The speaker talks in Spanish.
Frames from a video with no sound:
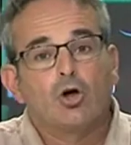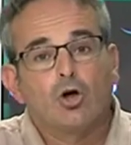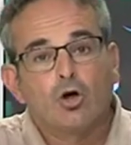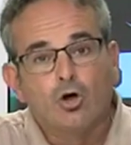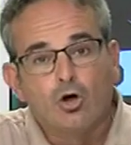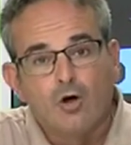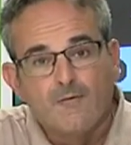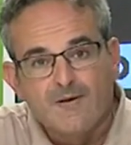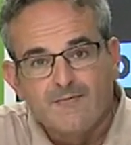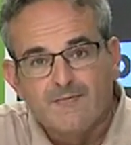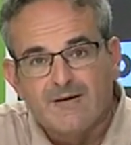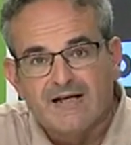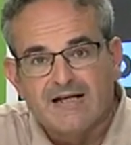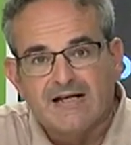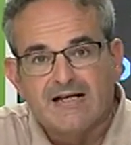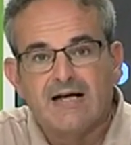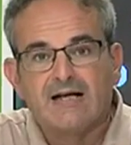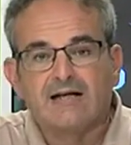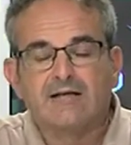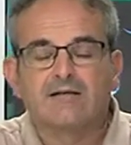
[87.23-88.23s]
Gómez
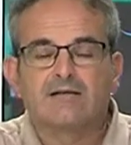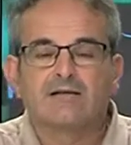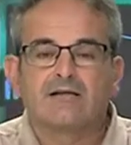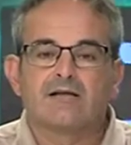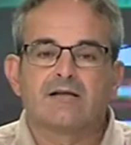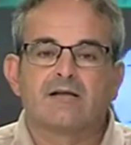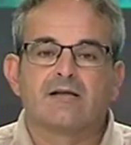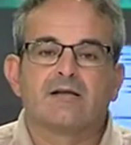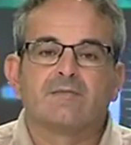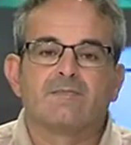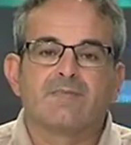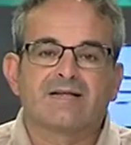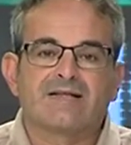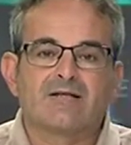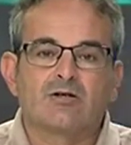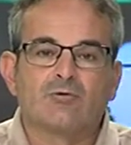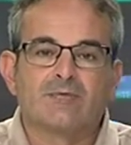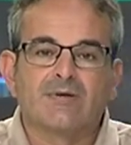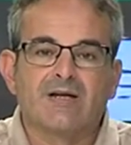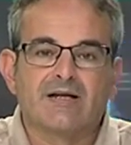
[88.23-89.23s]
Mariscal el
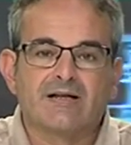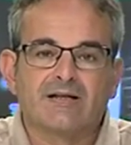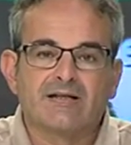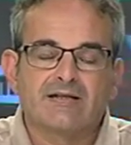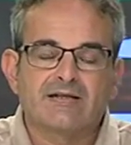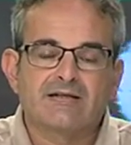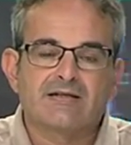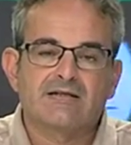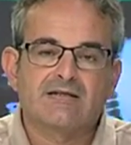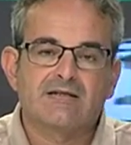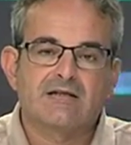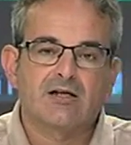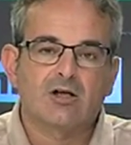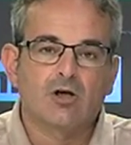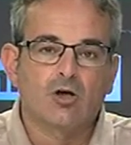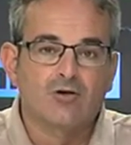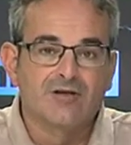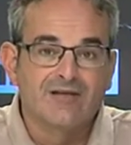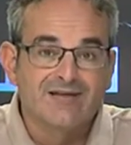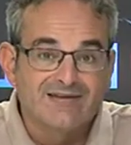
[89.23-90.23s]
pasado viernes
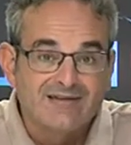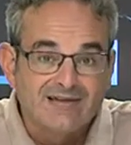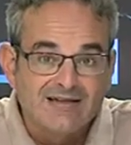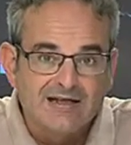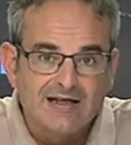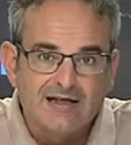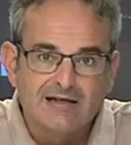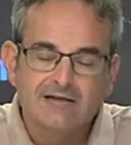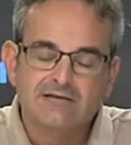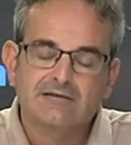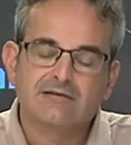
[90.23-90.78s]
nos decía